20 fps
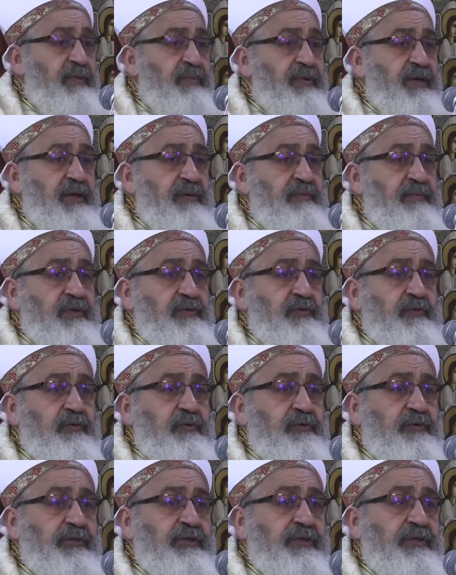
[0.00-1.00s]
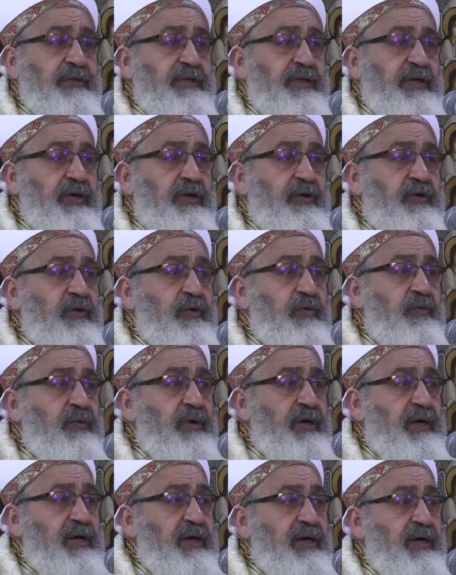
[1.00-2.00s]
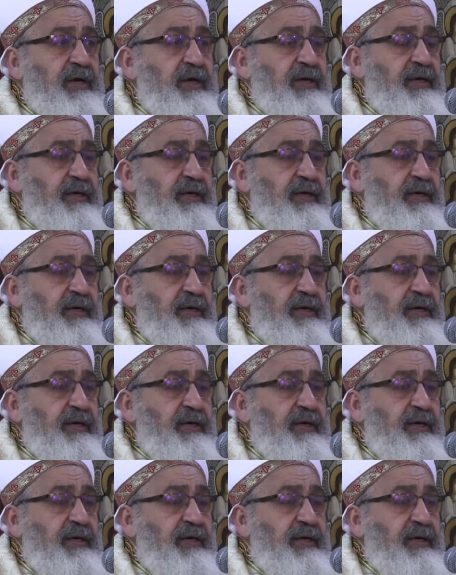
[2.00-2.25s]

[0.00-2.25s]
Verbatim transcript: من المجوس إن هو